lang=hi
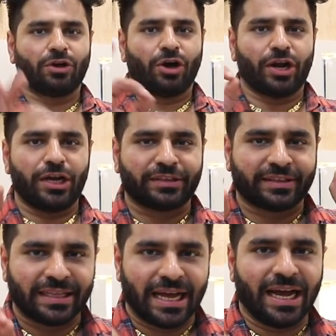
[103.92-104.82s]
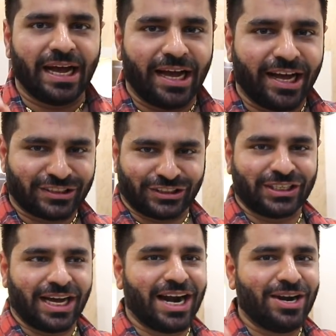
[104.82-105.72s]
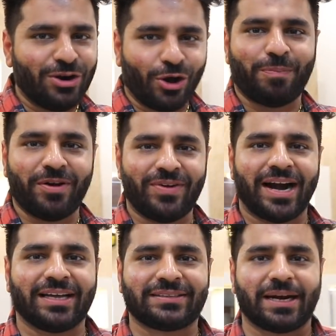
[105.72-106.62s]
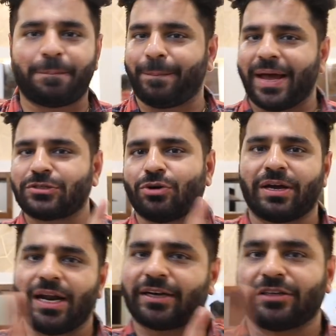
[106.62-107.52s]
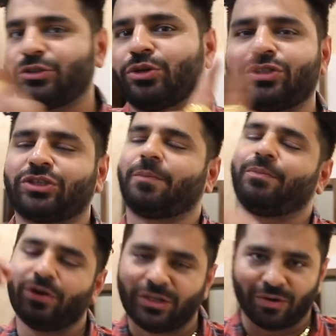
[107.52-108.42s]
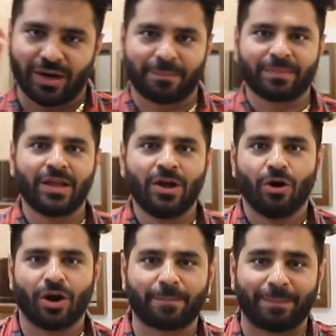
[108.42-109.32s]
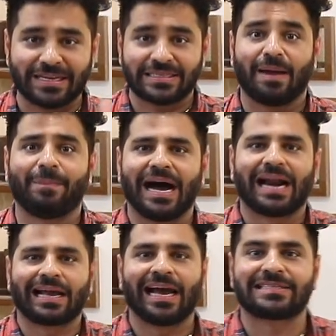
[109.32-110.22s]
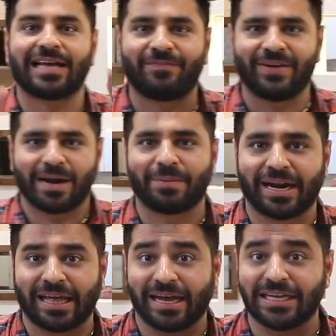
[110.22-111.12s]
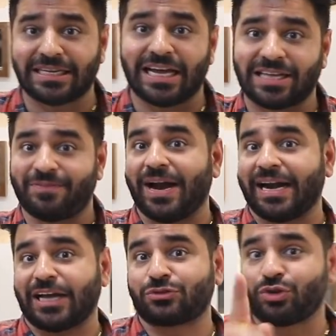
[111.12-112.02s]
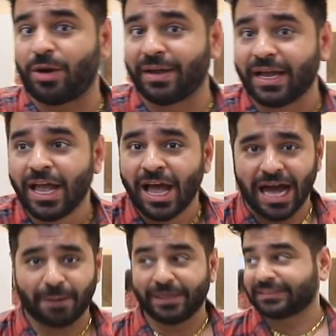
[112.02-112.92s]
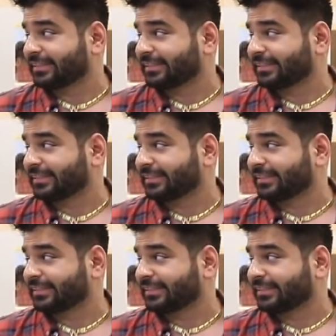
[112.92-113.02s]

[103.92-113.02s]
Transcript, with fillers: और इतना अच्छा लुक में फ्लैट है सर पैसों के ना कंजूसी तो भूल जाओ आप और पैसा ना बाहर रखा है ऐसा फ्लैट बना रखा गाइस ऐसा फ्लैट एक्चुअल में आप देख